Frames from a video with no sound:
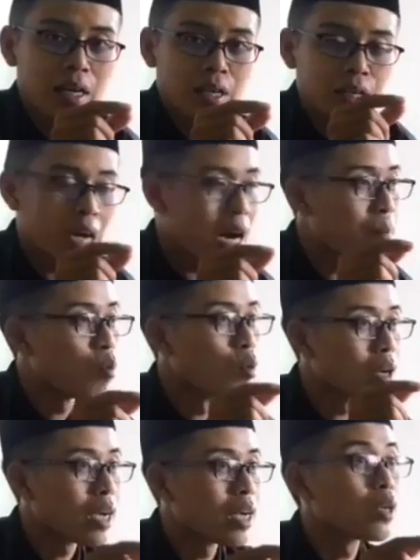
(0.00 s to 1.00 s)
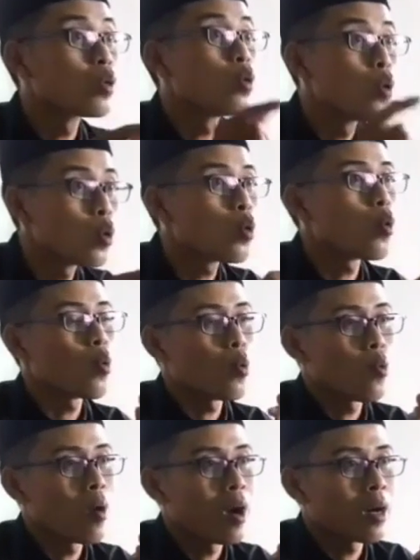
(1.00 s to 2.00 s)
yang mungkin dulu
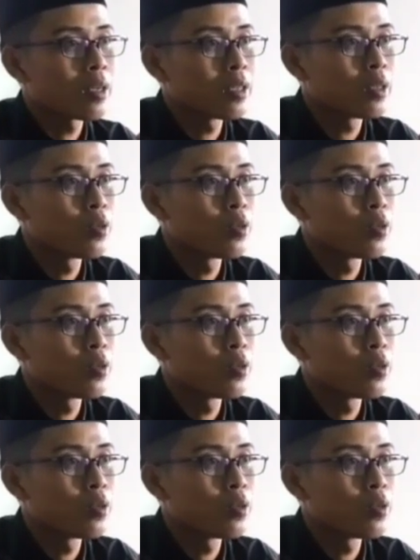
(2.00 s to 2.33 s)
waktu